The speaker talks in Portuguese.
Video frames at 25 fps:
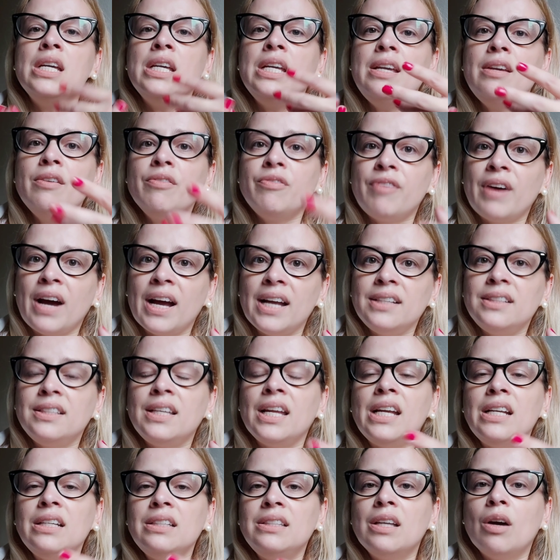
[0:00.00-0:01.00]
e vai
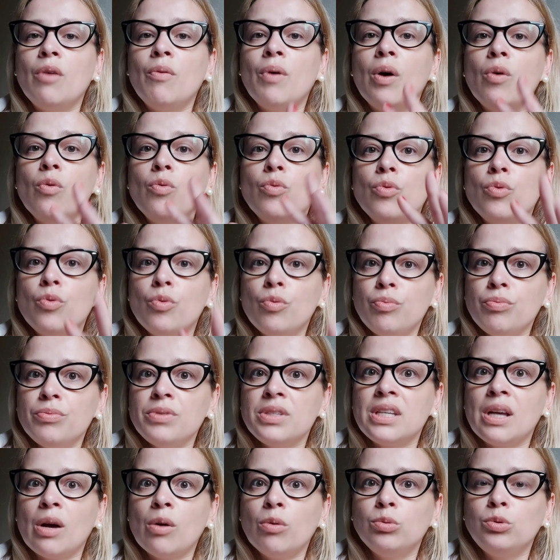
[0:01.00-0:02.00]
ter então
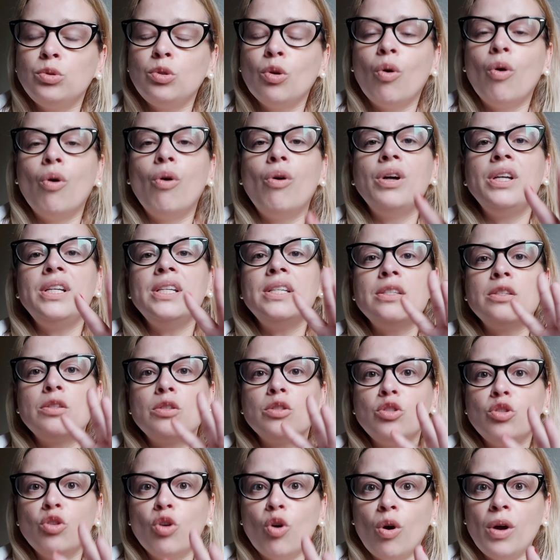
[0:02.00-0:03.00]
alguns autores
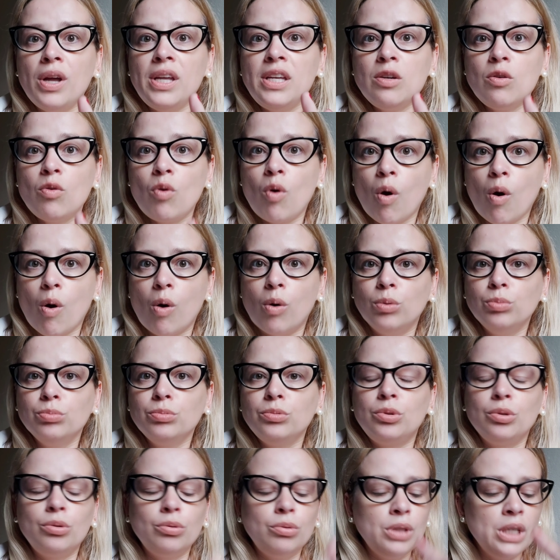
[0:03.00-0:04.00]
no
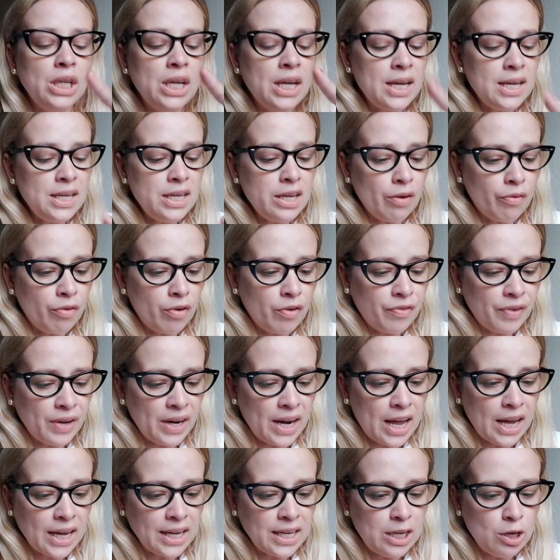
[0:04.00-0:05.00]
encontro e eu vou
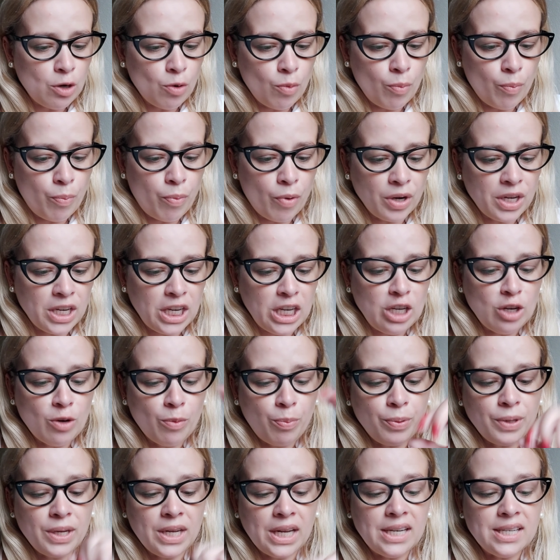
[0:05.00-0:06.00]
falar aqui um pouquinho
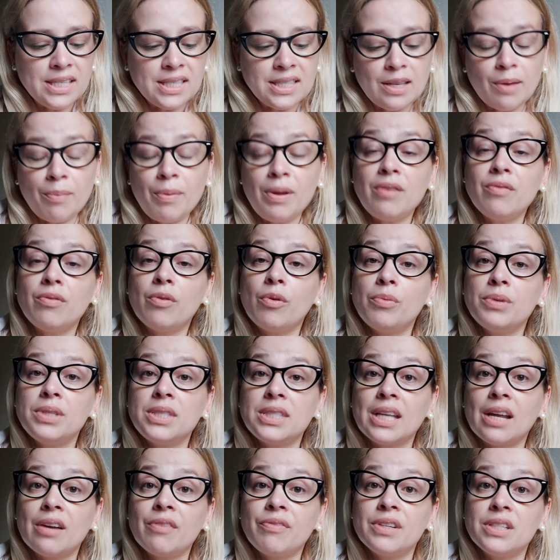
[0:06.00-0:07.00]
porque eles também vão
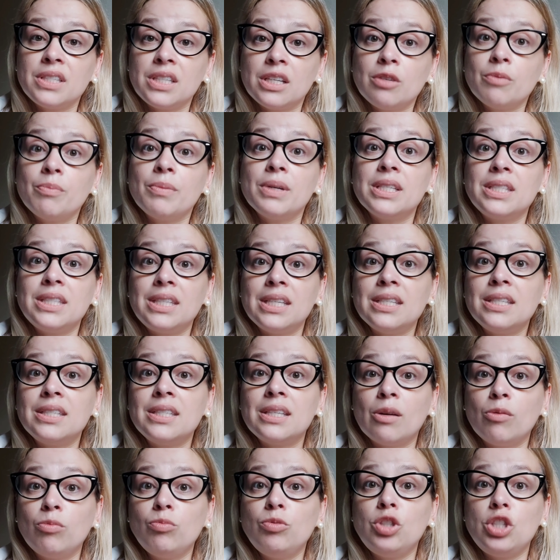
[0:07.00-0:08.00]
estar fazendo uma
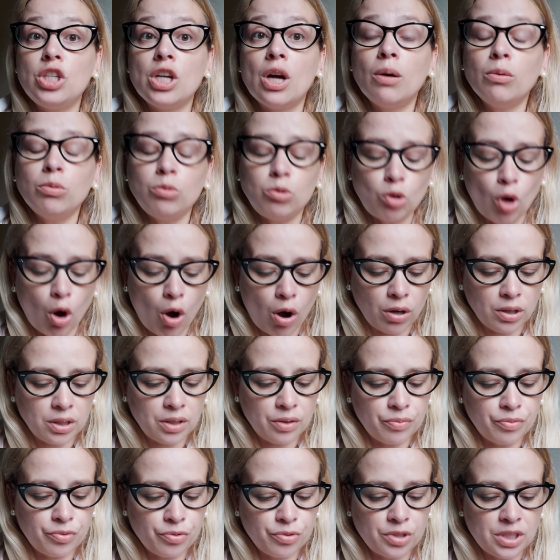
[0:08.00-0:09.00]
sessão de
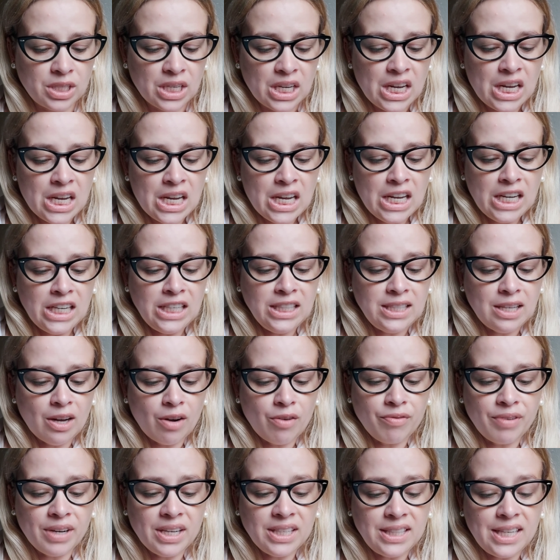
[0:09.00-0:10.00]
autógrafos.
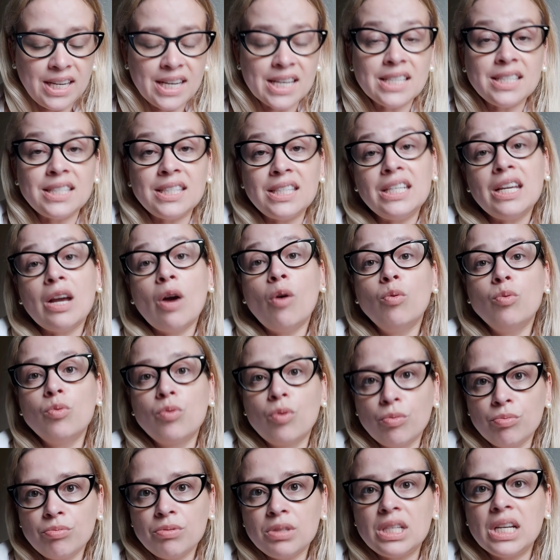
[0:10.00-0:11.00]
Então vai ter assim
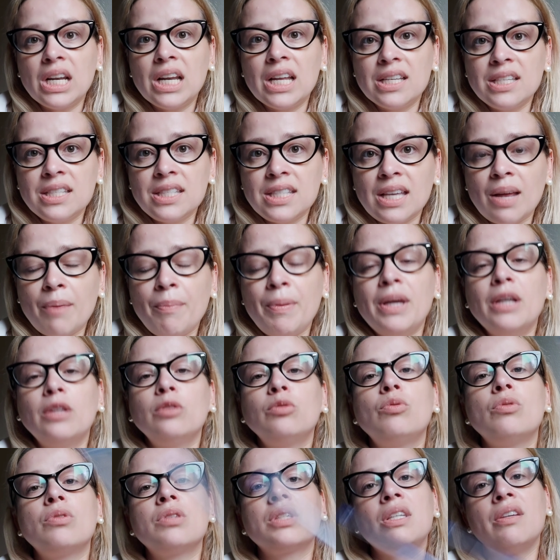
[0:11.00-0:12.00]
alguns
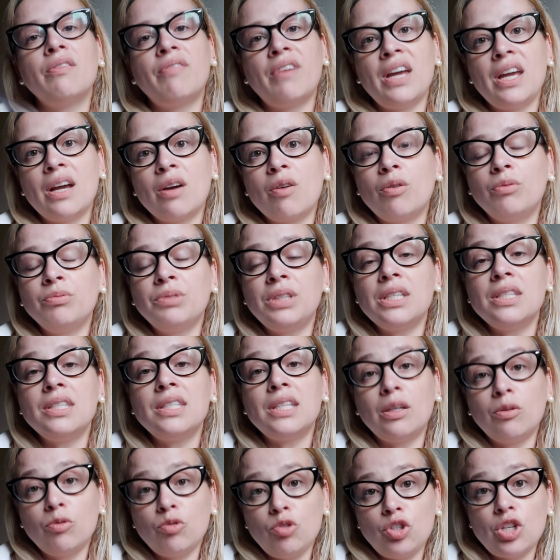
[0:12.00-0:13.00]
lançamentos que vai
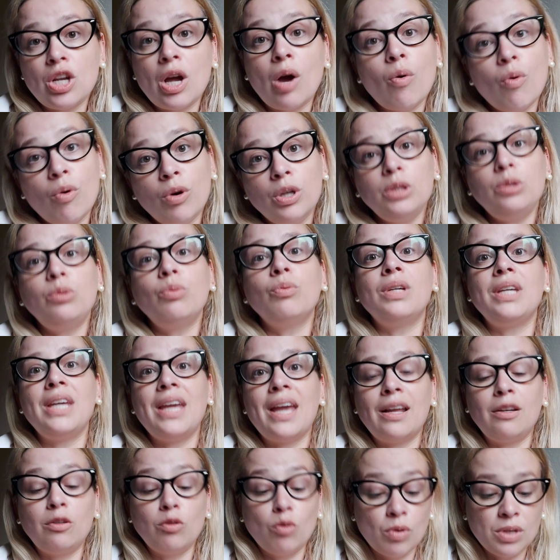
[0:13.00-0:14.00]
acontecer no dia 8, que
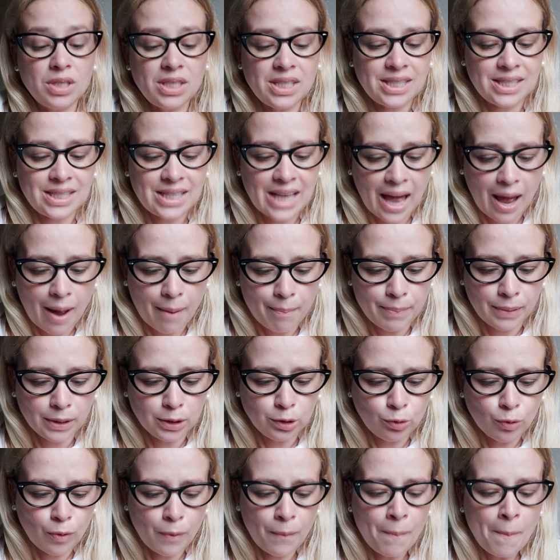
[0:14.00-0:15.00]
é no
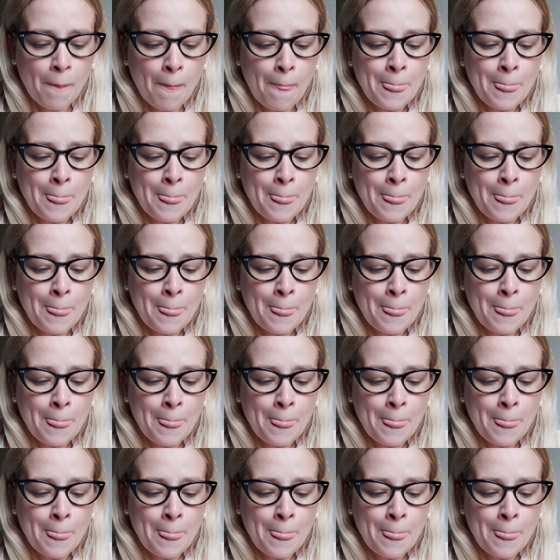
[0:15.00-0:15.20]
sábado,